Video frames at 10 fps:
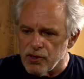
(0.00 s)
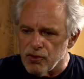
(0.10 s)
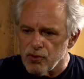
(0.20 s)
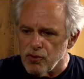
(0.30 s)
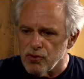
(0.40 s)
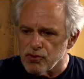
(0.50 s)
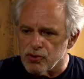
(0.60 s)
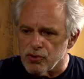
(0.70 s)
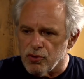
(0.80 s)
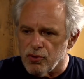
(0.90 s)

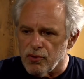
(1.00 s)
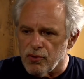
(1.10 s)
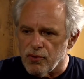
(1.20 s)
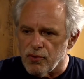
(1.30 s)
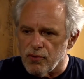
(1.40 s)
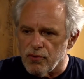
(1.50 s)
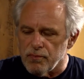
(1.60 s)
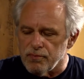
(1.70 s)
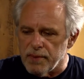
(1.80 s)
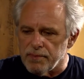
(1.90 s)

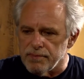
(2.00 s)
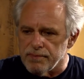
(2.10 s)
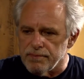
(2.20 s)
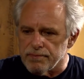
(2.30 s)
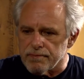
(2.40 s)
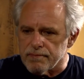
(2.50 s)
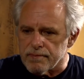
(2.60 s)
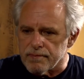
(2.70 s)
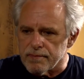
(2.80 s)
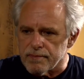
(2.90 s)
rigoroso,
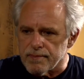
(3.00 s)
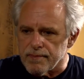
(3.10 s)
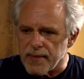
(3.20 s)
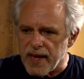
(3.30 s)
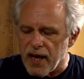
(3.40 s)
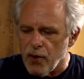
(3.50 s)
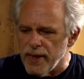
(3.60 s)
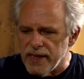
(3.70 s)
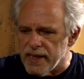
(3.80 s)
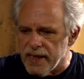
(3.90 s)
mm, e
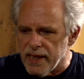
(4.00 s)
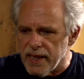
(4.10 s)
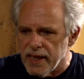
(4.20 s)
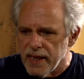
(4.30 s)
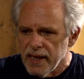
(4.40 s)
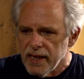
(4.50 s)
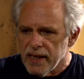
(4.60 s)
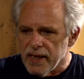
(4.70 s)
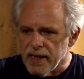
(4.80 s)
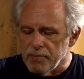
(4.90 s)
quindi
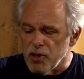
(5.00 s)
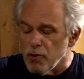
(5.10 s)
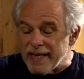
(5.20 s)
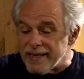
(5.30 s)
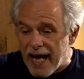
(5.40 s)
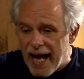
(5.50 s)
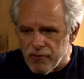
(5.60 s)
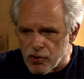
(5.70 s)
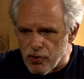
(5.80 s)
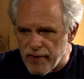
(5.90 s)
eh, mi
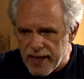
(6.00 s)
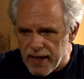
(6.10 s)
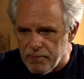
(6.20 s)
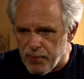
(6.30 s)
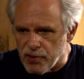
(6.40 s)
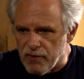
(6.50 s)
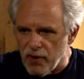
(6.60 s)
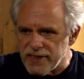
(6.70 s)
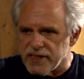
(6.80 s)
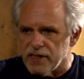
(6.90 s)
domandavo dov'è che
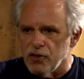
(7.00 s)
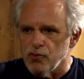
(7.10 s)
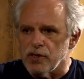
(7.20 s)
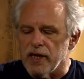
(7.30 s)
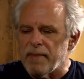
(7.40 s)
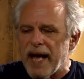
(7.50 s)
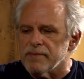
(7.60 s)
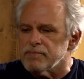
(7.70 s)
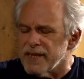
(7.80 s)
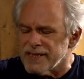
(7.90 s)
potevo essergli utile, ma
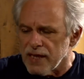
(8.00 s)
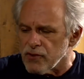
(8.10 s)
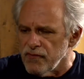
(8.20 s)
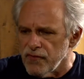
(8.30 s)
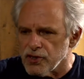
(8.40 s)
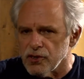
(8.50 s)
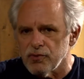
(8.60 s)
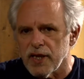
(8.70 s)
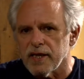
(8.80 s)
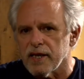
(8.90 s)
è stato invece
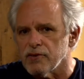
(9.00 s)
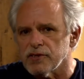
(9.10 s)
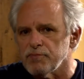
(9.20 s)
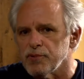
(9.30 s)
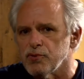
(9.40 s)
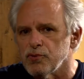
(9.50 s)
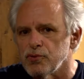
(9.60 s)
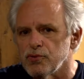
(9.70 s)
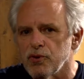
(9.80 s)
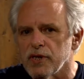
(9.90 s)
una delle cose più,
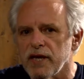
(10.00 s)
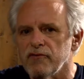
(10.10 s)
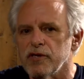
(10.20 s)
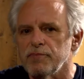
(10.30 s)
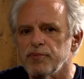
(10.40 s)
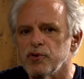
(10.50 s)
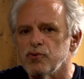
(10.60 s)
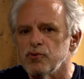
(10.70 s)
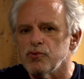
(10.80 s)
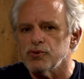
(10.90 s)
uno dei lavori
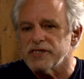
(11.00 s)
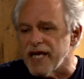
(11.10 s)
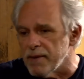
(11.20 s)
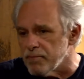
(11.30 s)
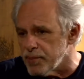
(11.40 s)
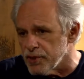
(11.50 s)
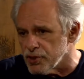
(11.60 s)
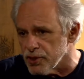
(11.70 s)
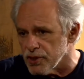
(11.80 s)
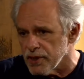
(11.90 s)
più semplici,